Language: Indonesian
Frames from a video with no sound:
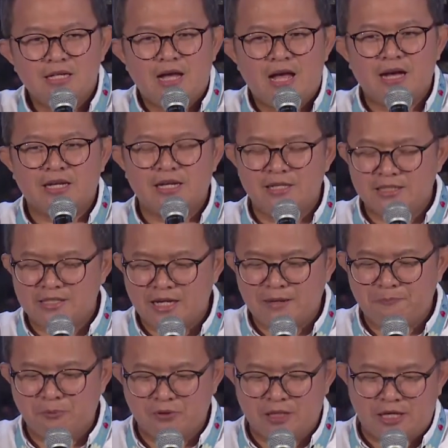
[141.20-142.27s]
Akhirnya
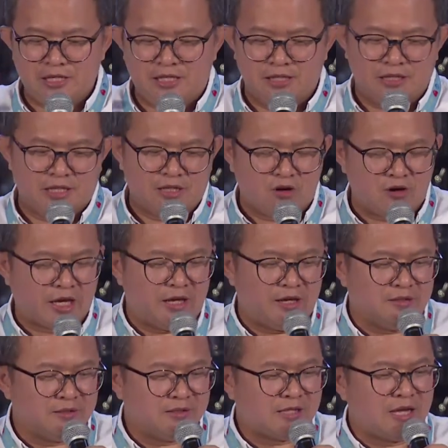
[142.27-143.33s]
saya punya ide gini, oke, okay,
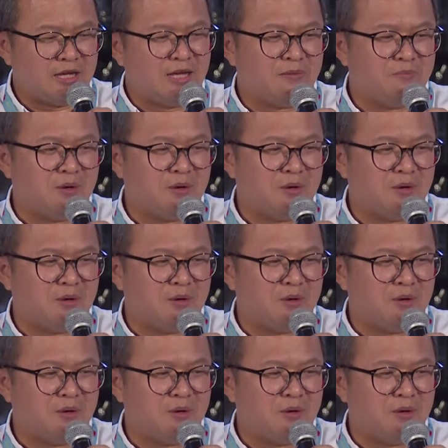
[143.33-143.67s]
saya